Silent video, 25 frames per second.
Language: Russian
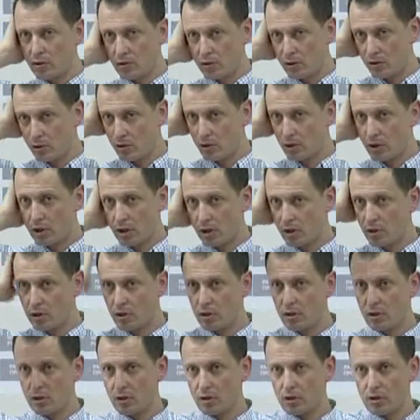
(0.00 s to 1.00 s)
да,
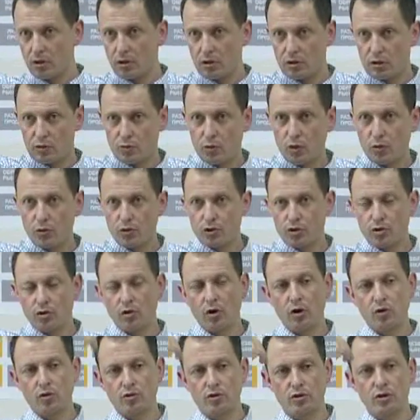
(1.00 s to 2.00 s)
с помощью
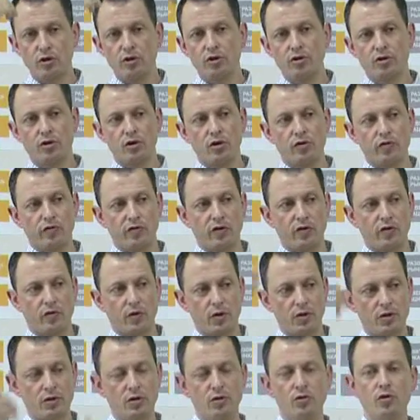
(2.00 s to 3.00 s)
акустической
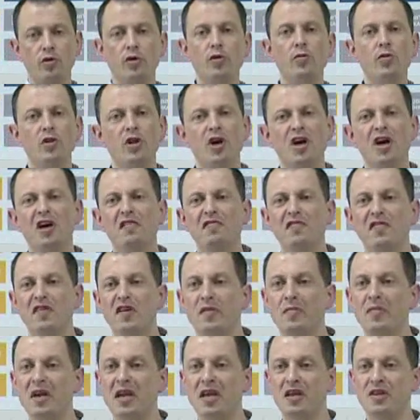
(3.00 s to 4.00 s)
информации. Но именно
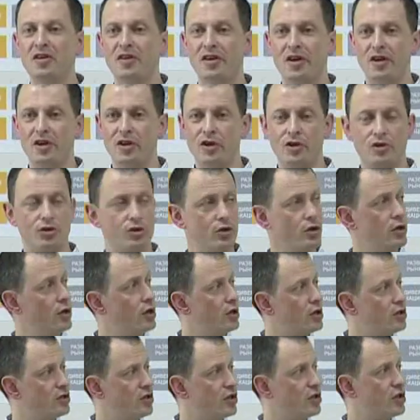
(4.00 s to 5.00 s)
оформление речи.
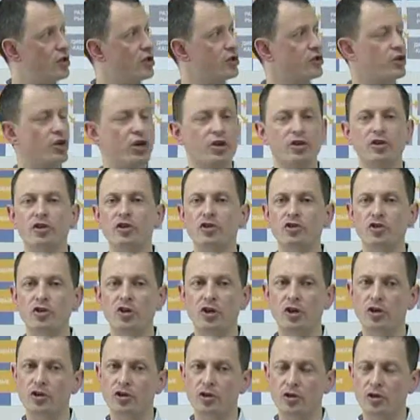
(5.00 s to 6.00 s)
Содержание же
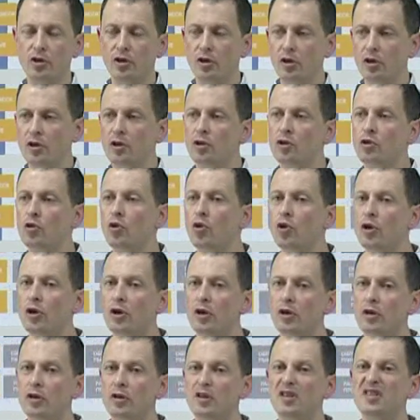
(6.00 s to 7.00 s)
речи
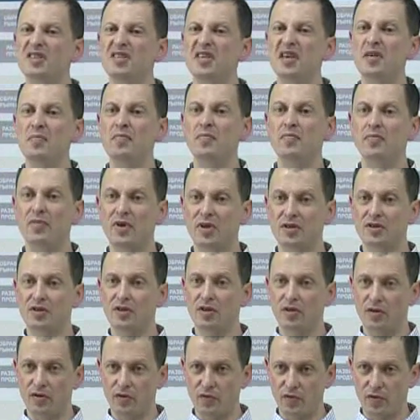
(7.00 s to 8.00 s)
только
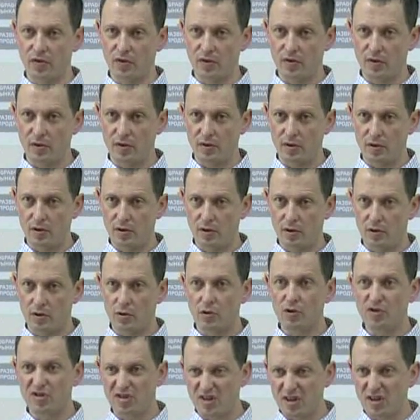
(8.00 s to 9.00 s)
7%. То
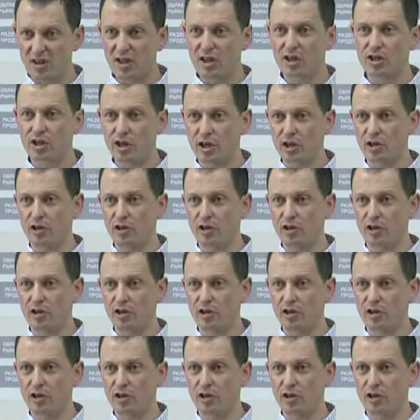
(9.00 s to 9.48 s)
есть содержание